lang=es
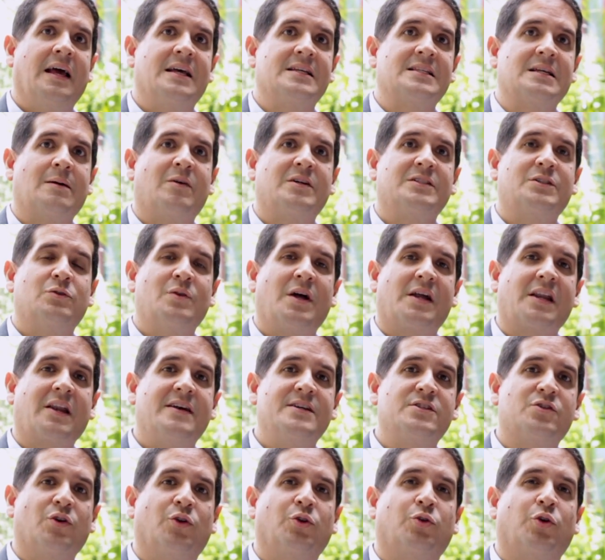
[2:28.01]
Estamos haciendo una
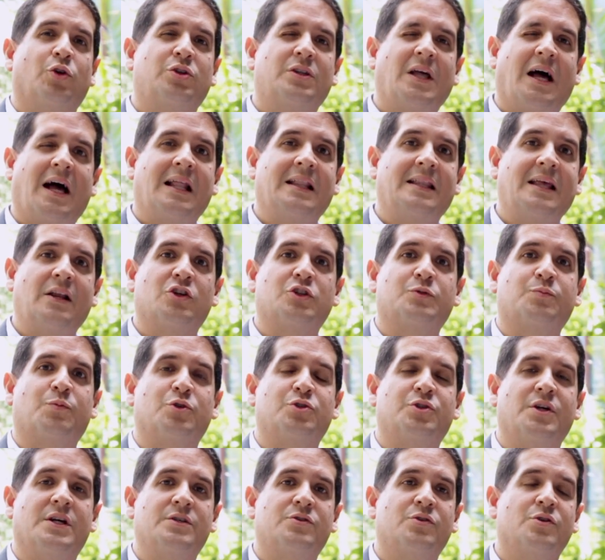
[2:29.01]
revisión total de los
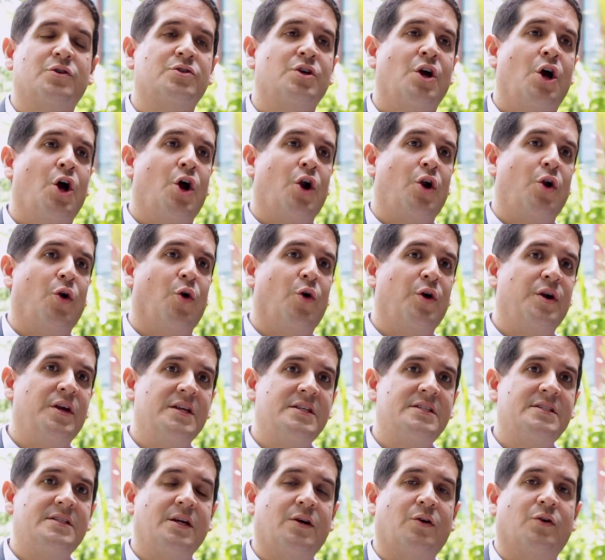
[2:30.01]
procesos
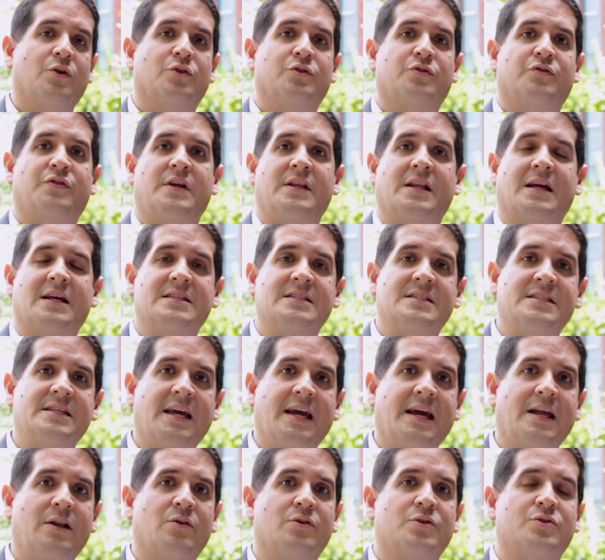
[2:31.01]
logísticos,
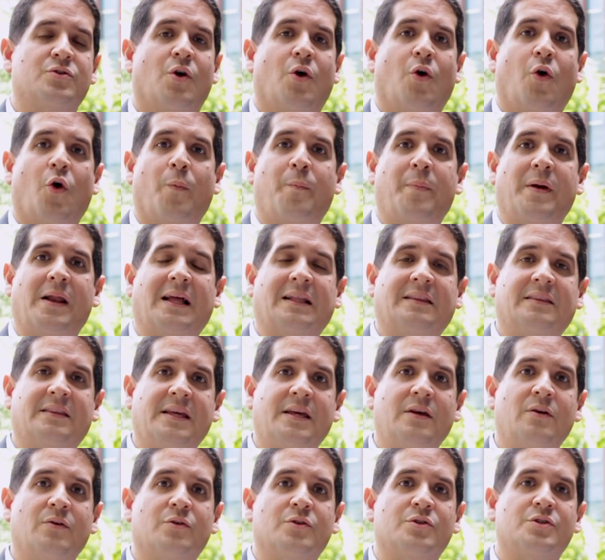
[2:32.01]
financieros,
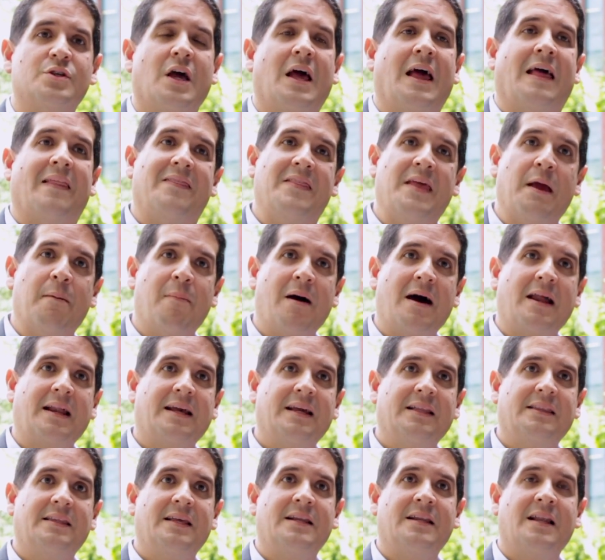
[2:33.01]
operativos, de
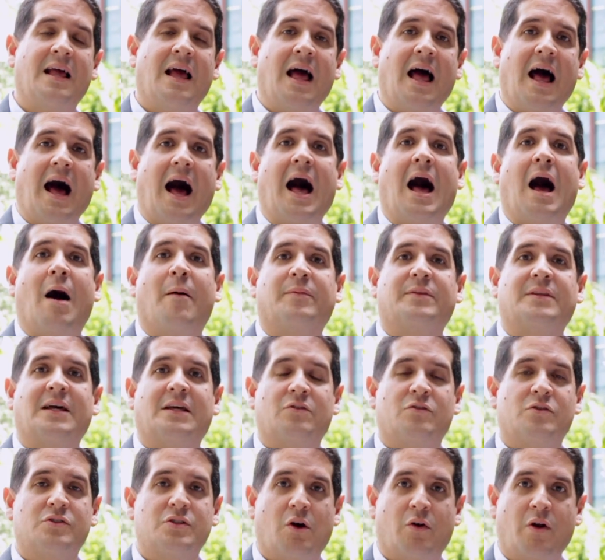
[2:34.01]
marketing,
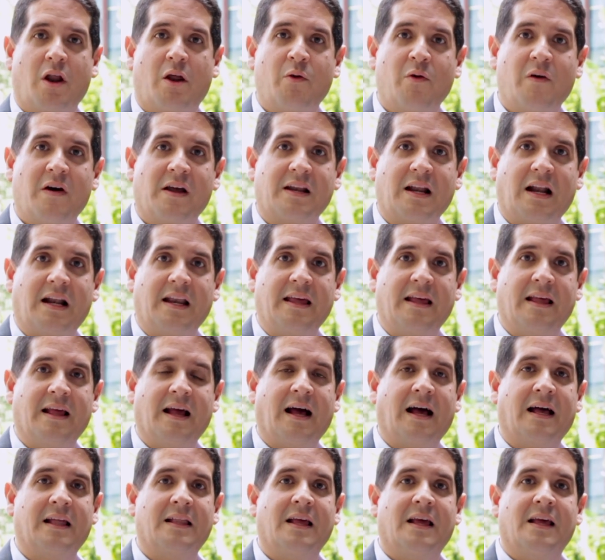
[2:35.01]
adaptándonos a una nueva
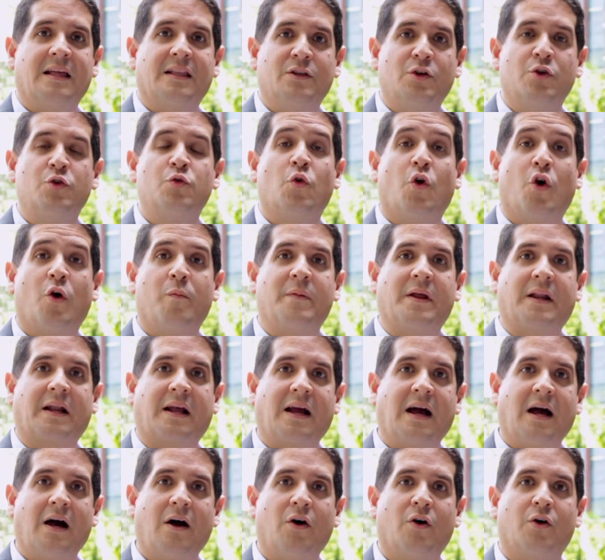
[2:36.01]
realidad de un nuevo
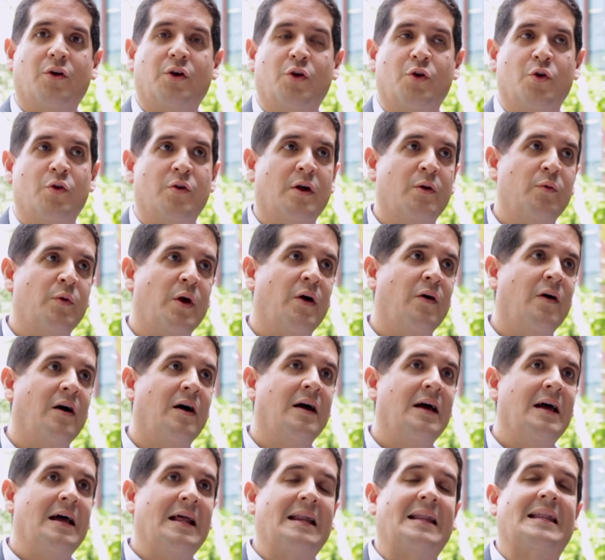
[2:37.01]
mercado y una
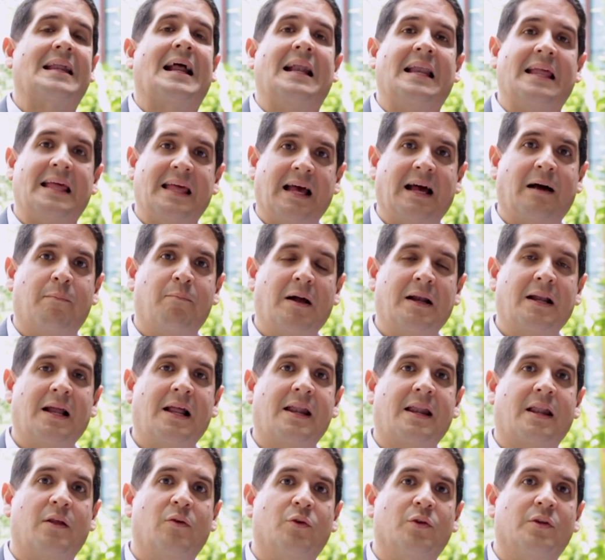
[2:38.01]
nueva realidad,
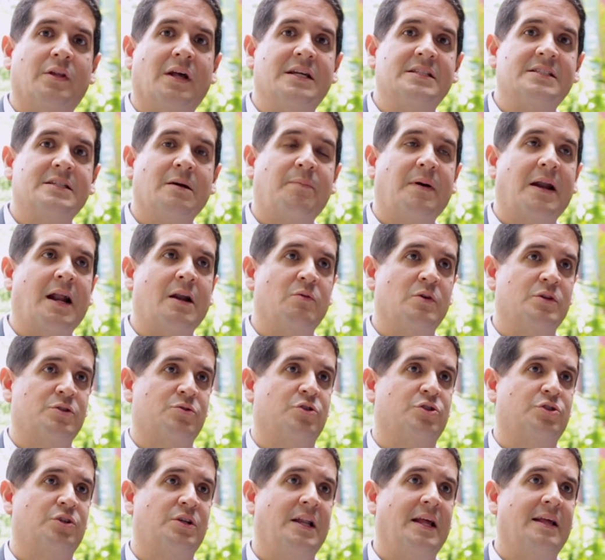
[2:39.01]
valga la redundancia, para
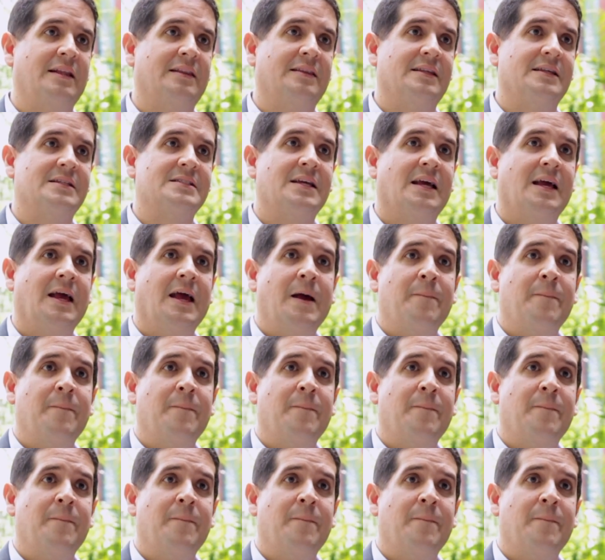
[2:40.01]
nuestros clientes.